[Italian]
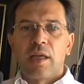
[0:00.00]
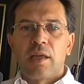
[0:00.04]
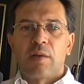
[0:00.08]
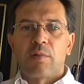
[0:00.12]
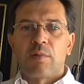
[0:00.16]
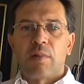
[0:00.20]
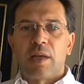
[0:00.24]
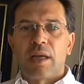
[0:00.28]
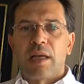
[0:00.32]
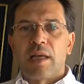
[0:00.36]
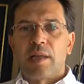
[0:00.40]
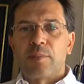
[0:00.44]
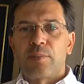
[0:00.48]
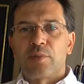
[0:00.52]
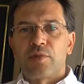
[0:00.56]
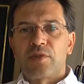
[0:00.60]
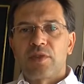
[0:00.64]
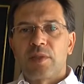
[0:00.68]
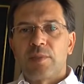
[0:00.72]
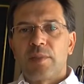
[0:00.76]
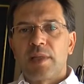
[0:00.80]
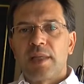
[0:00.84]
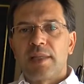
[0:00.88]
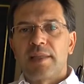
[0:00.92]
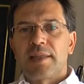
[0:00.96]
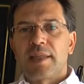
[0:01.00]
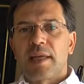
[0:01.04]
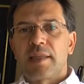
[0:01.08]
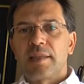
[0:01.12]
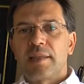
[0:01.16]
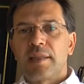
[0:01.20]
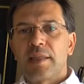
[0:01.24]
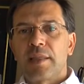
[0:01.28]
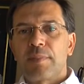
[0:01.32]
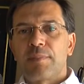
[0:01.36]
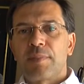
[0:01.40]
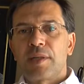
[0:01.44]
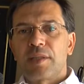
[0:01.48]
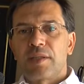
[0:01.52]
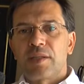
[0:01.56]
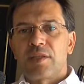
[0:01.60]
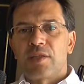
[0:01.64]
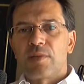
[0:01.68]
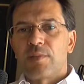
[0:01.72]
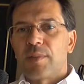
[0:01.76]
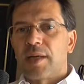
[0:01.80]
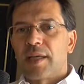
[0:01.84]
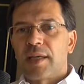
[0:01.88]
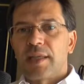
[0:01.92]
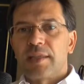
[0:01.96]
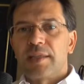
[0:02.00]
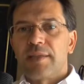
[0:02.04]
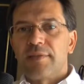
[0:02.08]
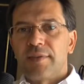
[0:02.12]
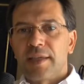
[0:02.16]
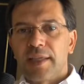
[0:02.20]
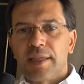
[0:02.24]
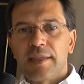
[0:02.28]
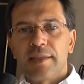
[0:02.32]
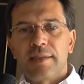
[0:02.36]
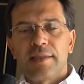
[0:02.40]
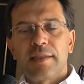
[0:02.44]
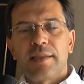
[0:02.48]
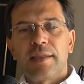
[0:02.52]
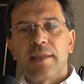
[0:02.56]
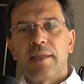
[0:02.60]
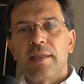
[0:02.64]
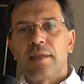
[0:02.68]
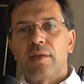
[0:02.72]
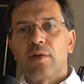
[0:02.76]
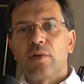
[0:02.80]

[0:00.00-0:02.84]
qual è la possibilità di partecipare ad eventi